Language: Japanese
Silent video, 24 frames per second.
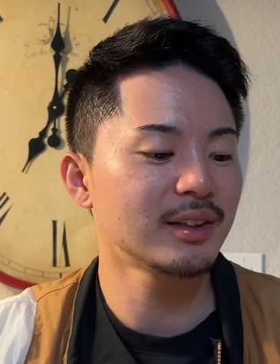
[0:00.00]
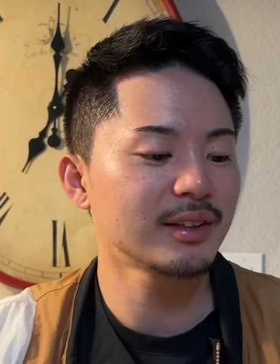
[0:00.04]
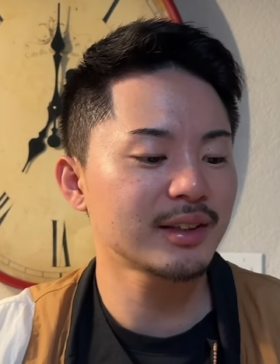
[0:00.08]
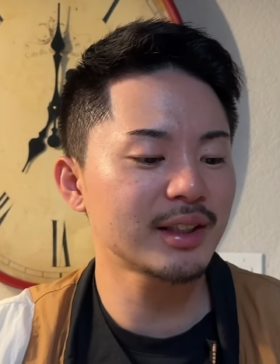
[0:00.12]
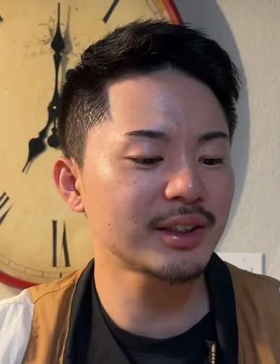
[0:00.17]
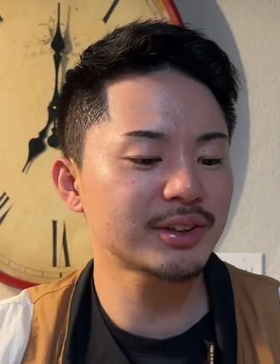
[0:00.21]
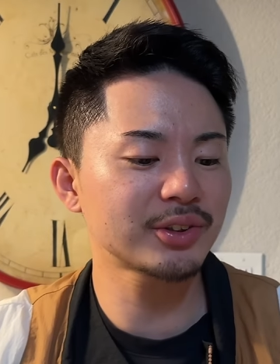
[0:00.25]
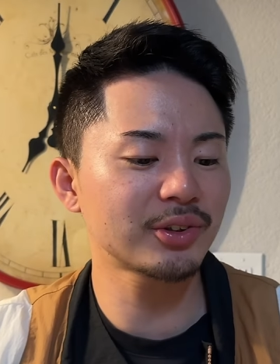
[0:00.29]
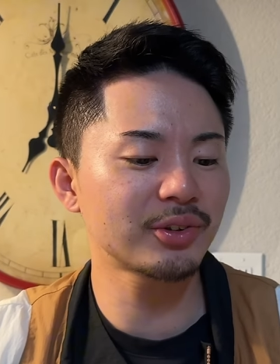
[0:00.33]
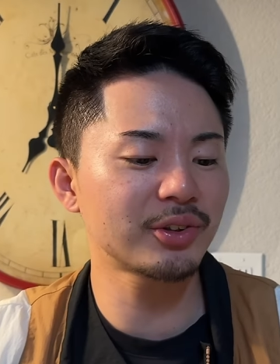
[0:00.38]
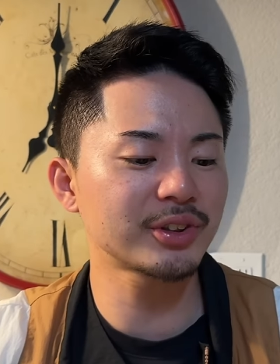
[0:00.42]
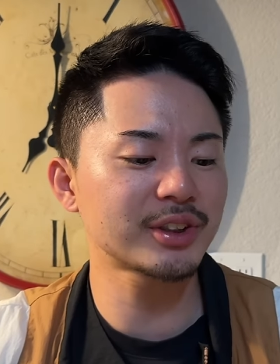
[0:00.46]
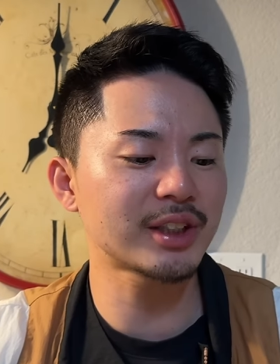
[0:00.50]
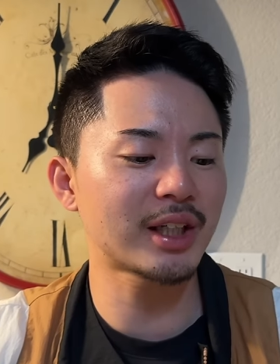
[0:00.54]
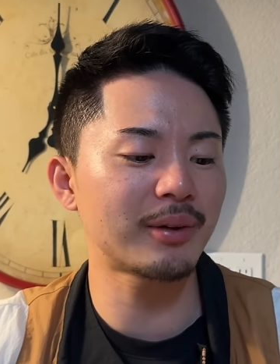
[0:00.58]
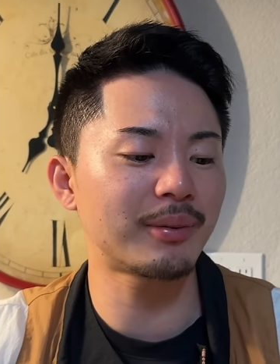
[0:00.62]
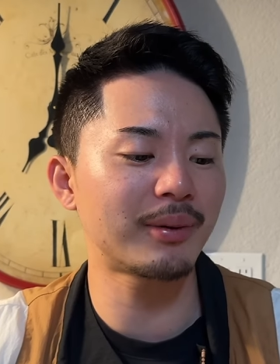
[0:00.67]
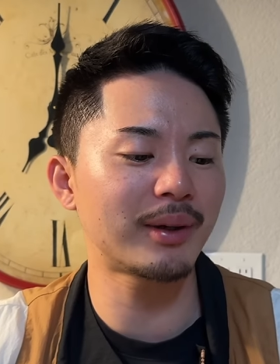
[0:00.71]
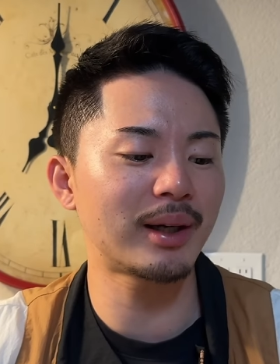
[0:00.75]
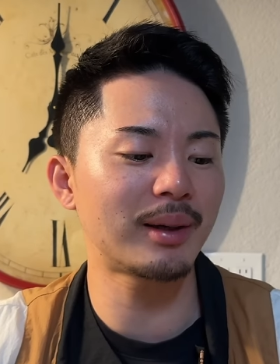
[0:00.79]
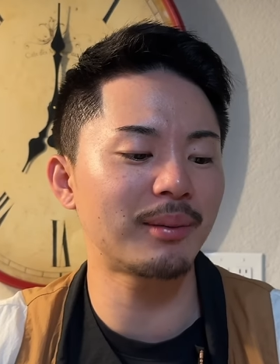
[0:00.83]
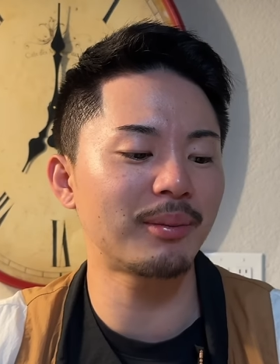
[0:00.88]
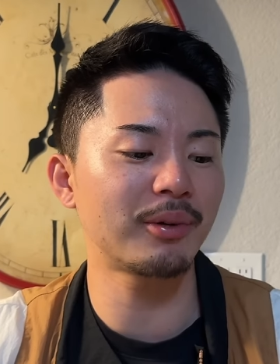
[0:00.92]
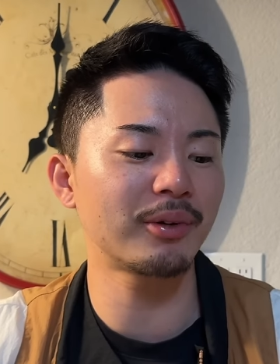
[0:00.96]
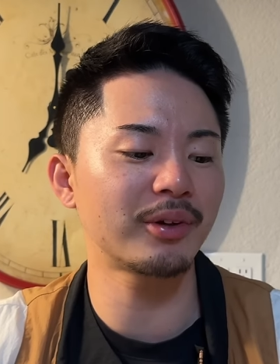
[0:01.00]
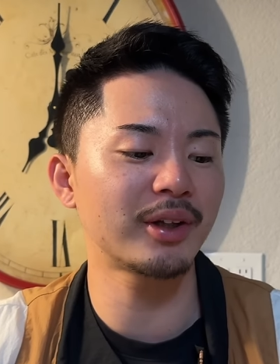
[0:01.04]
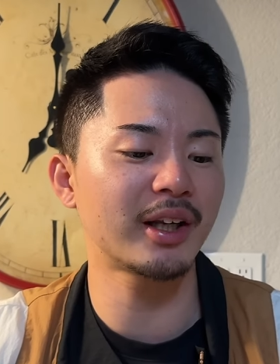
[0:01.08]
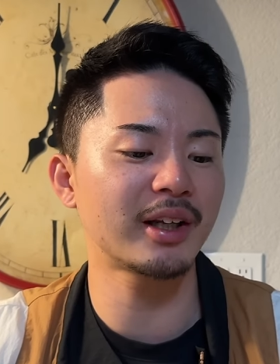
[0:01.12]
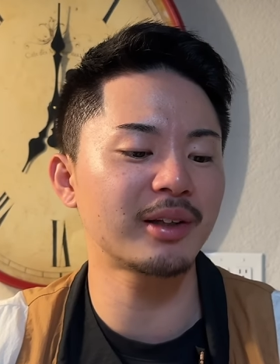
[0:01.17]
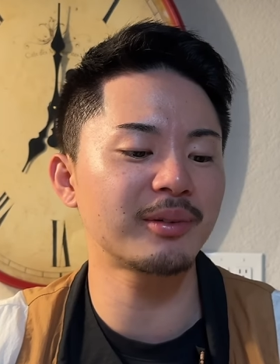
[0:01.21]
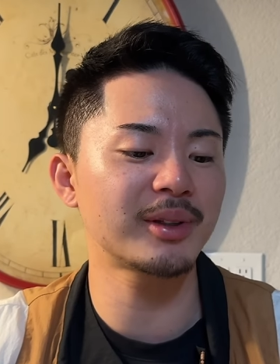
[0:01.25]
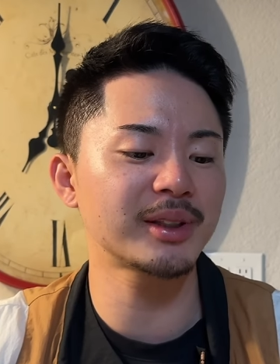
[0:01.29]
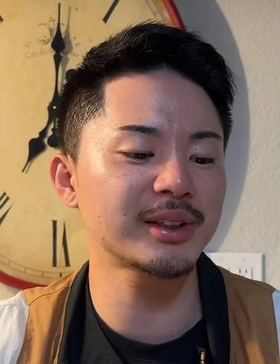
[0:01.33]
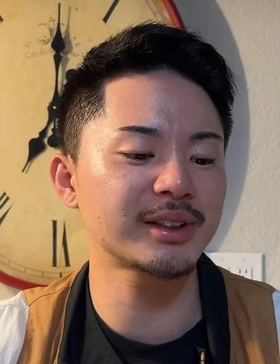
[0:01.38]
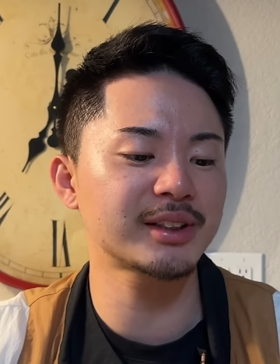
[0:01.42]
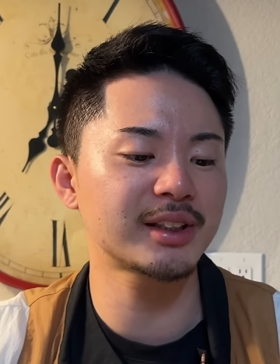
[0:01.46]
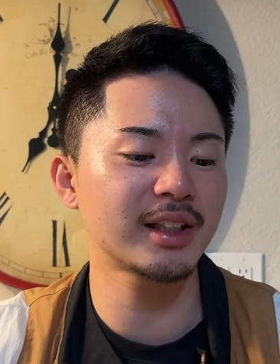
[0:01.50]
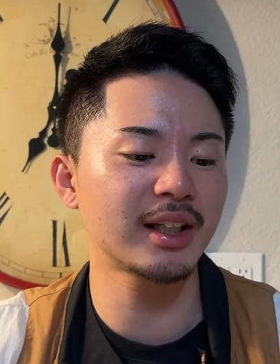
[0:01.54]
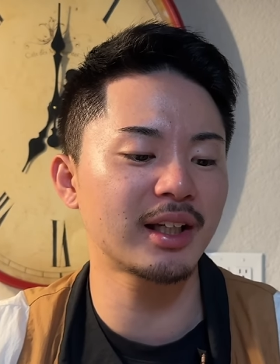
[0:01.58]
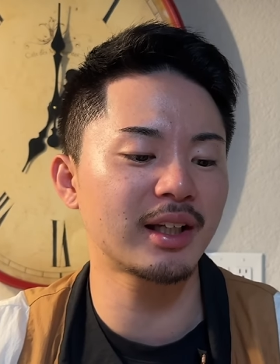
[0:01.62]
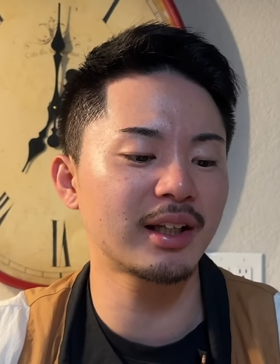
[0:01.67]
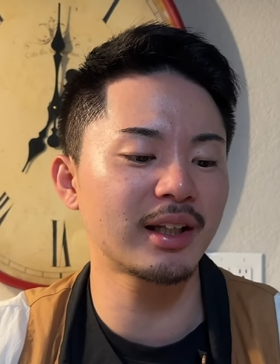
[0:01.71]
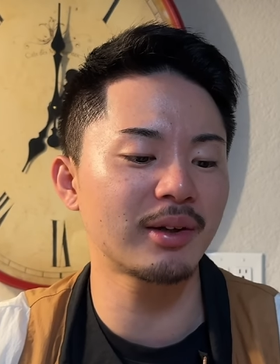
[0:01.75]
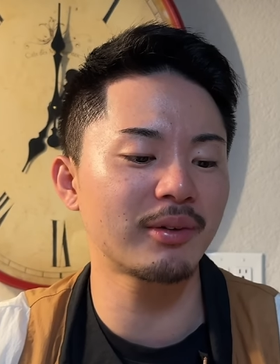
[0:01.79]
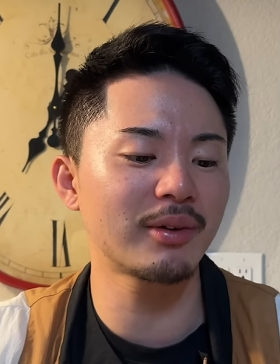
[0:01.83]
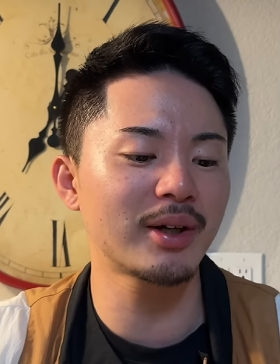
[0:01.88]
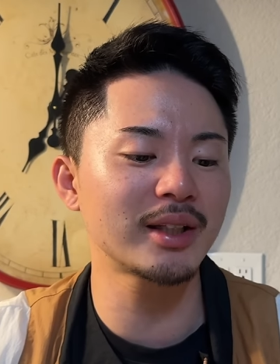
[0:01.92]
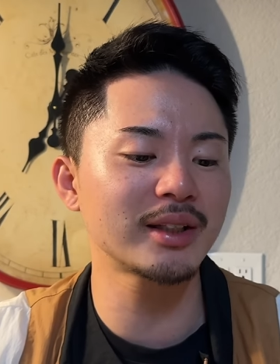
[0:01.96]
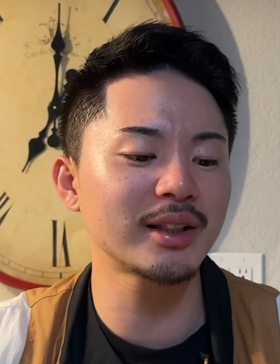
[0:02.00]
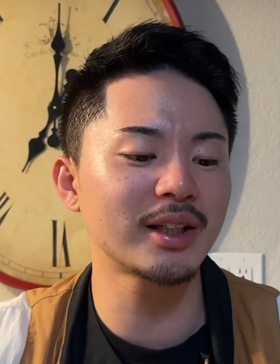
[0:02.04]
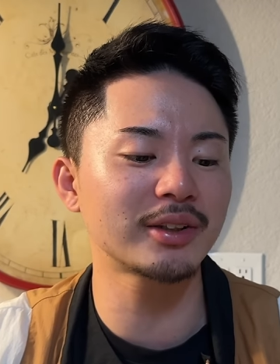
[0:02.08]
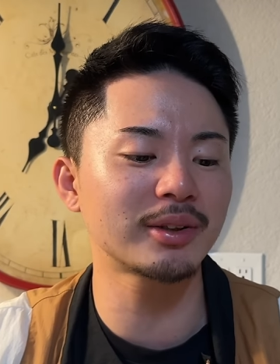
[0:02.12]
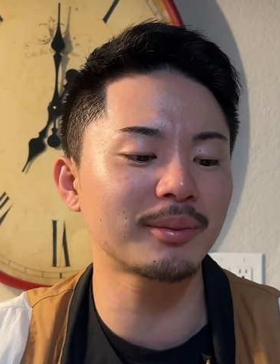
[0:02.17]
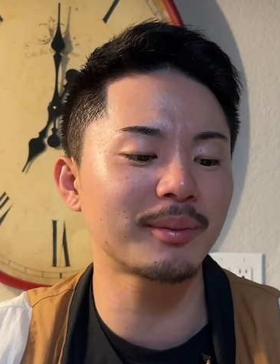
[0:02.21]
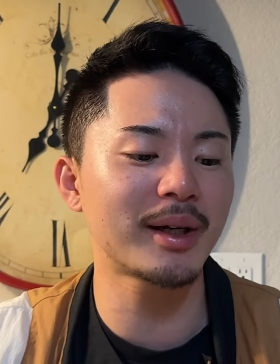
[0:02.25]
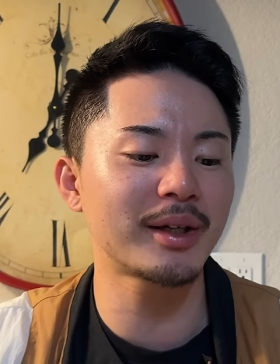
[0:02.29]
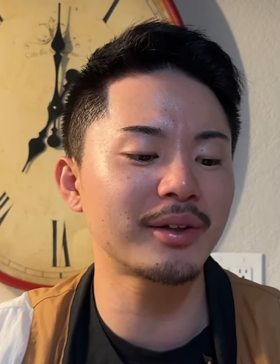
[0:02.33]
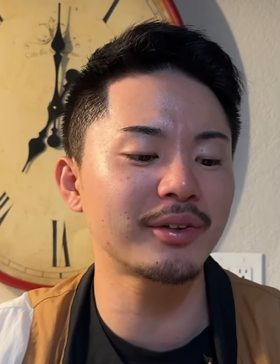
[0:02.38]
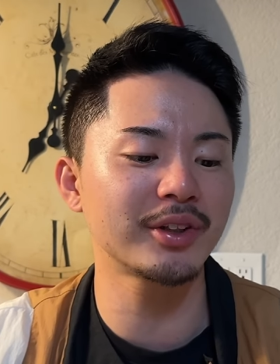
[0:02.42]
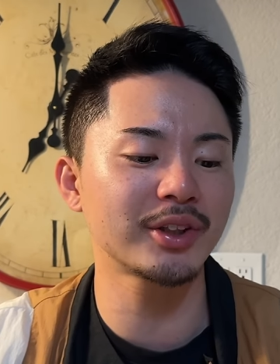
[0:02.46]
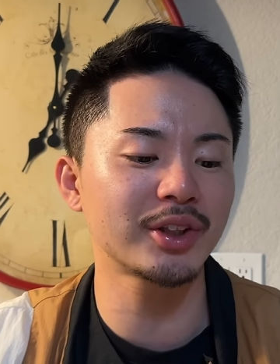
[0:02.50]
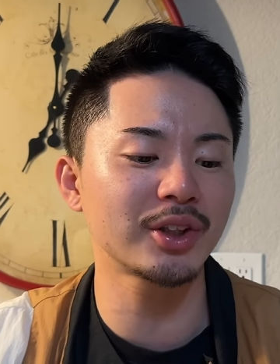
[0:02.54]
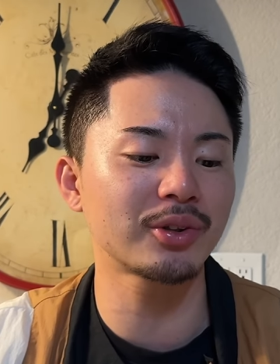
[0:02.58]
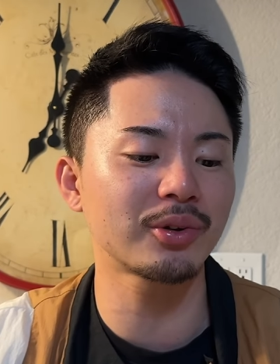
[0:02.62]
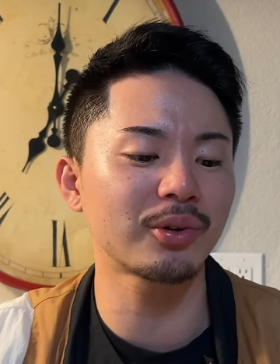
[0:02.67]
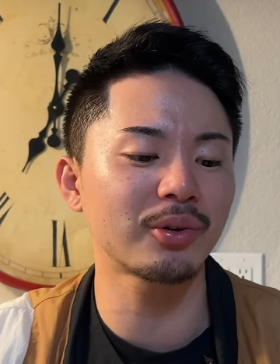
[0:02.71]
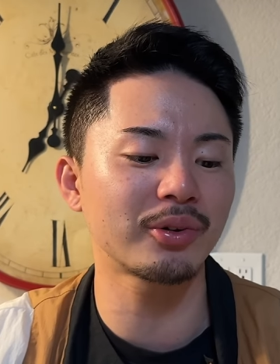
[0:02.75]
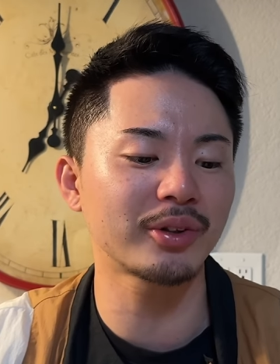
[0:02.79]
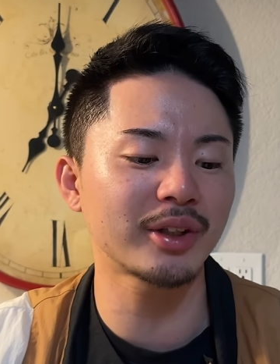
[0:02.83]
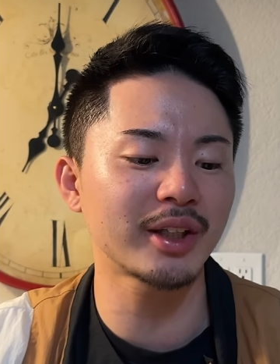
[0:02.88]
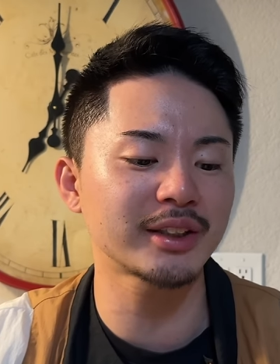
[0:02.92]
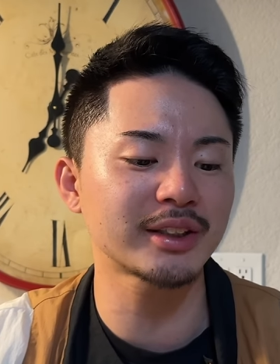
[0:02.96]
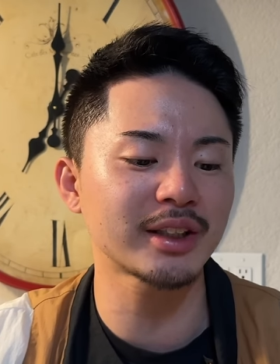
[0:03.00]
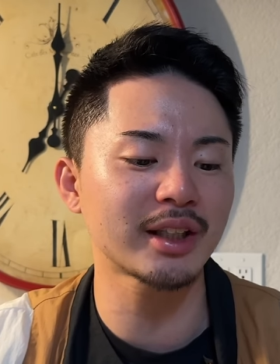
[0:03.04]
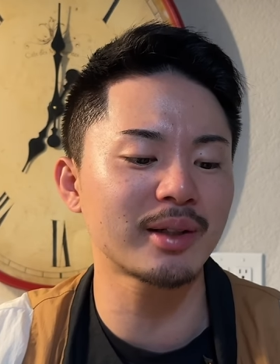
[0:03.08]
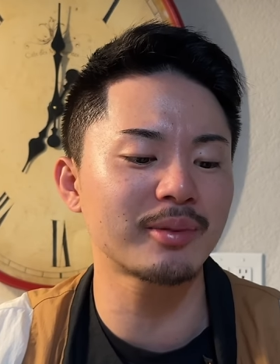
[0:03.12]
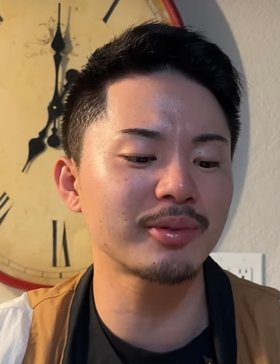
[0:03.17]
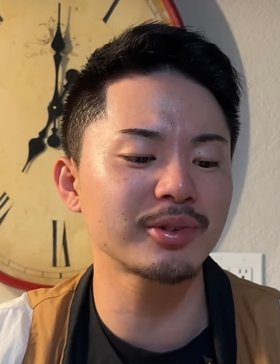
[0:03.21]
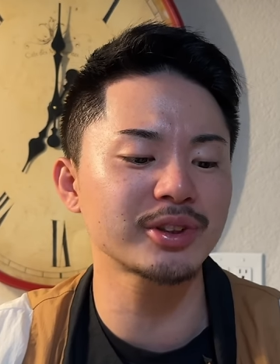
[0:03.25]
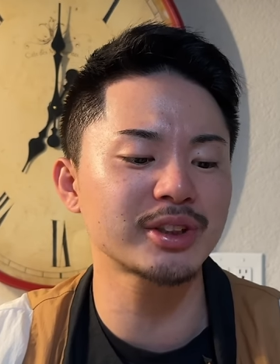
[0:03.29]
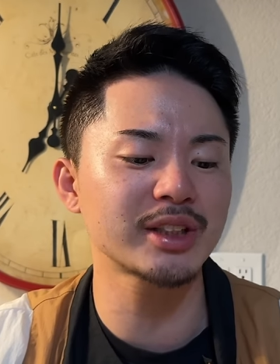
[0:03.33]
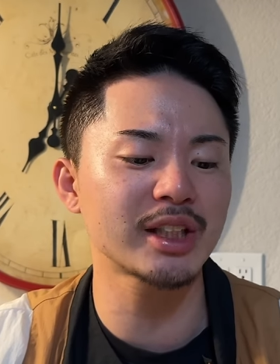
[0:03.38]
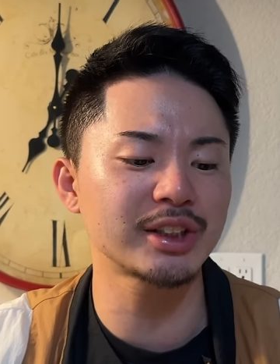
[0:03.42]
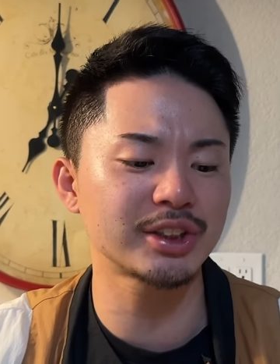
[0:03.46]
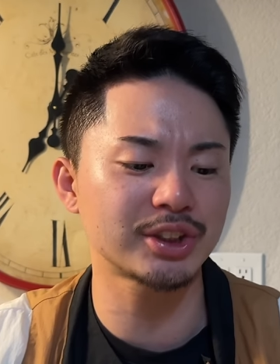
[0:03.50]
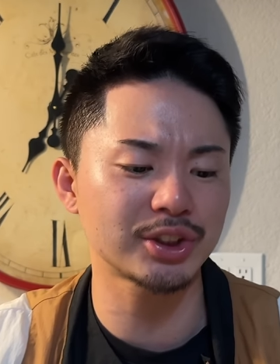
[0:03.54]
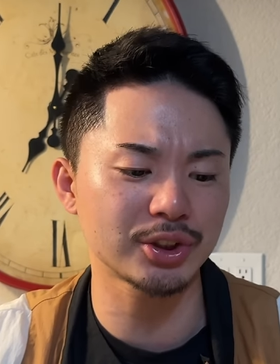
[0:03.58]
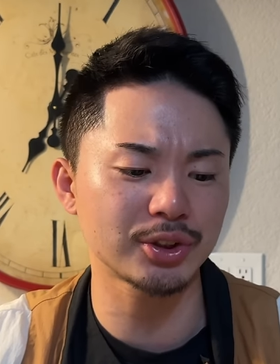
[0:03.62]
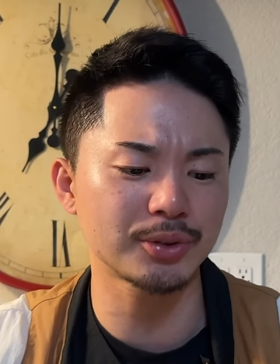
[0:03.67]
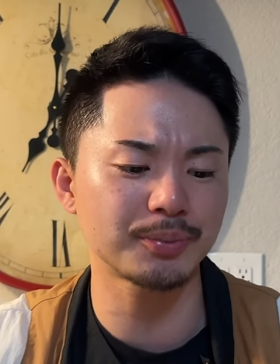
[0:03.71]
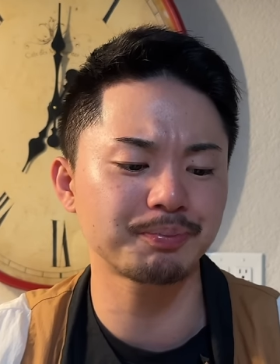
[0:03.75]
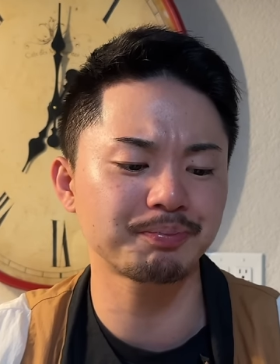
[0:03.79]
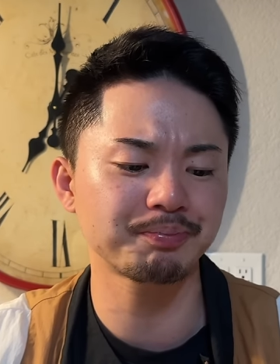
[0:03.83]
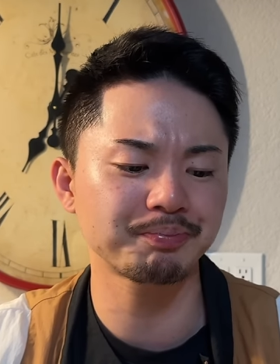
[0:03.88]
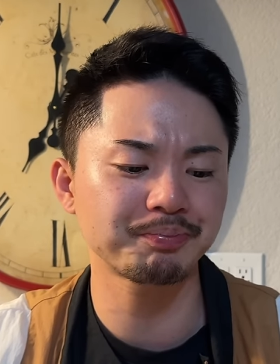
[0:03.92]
で、長野さんフォアボールになりまして、で、ワンアウト満塁というところで、坂本選手、